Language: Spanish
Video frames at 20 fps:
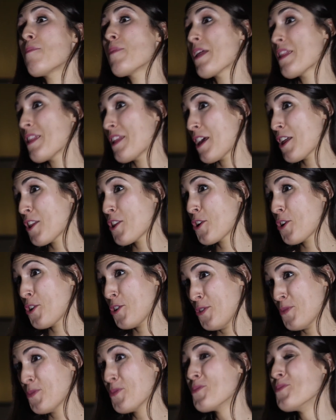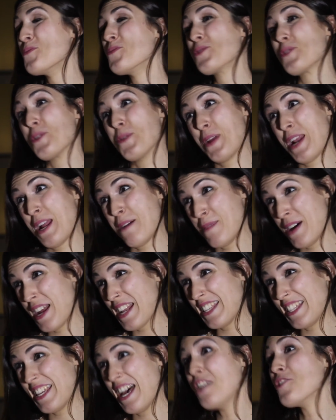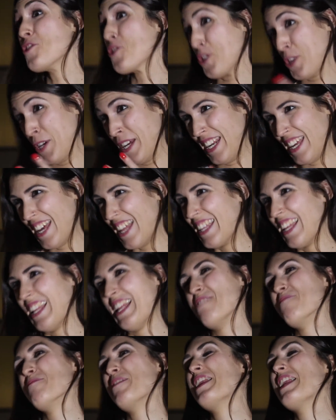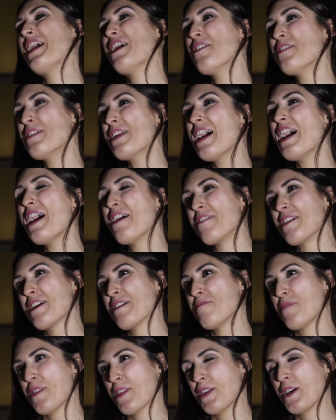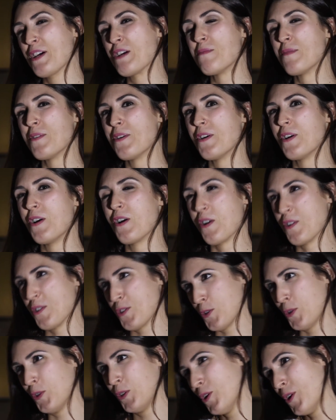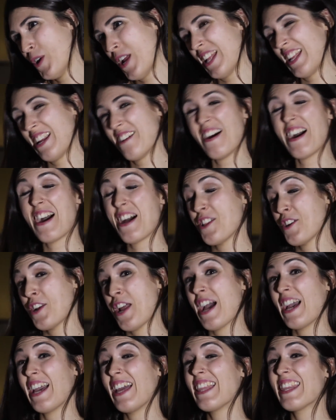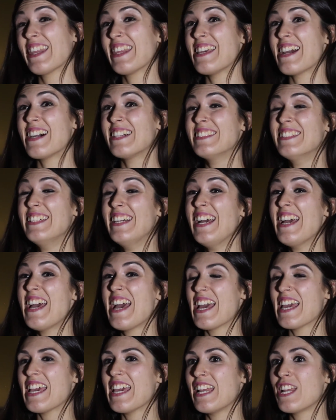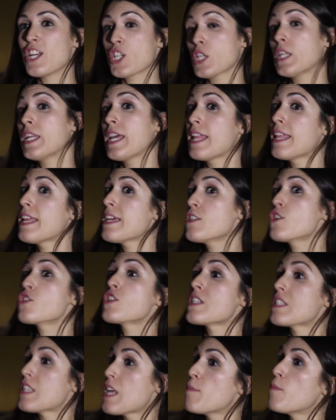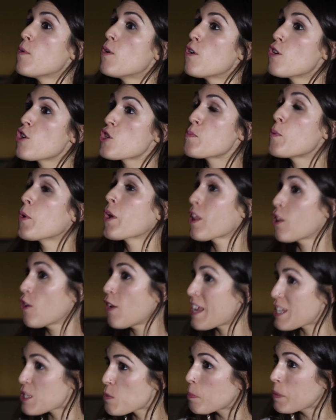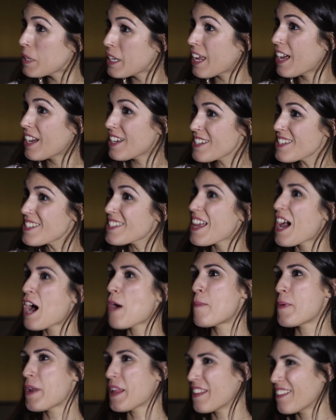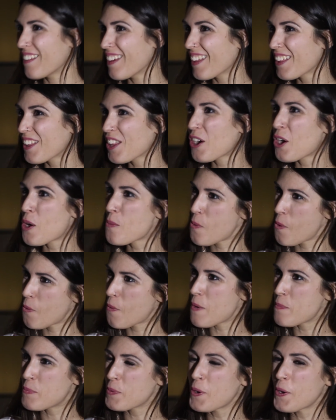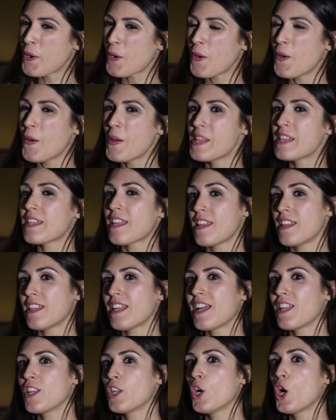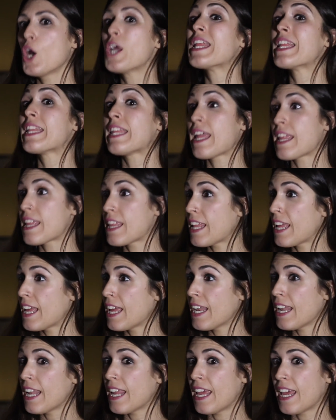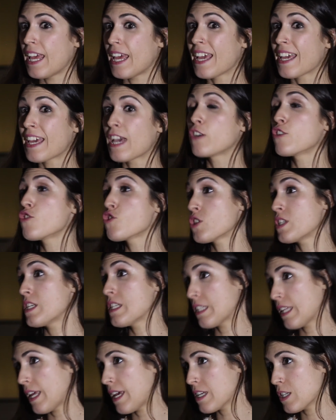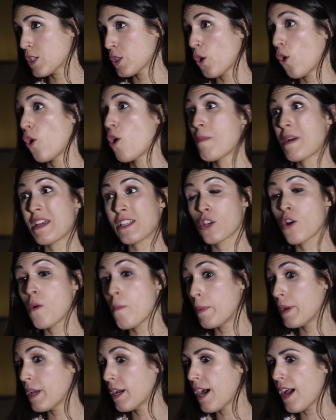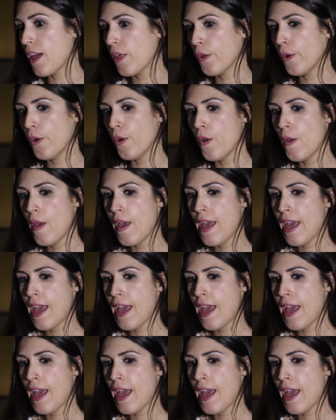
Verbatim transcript: aprendiendo sobre la marcha. Yo soy cliente también ahora, aunque empecé como consultora trabajando en agencia y los clientes nos estamos poniendo las pilas, aprendiendo poco a poco, intentando entender en qué consiste esto. Lo más complicado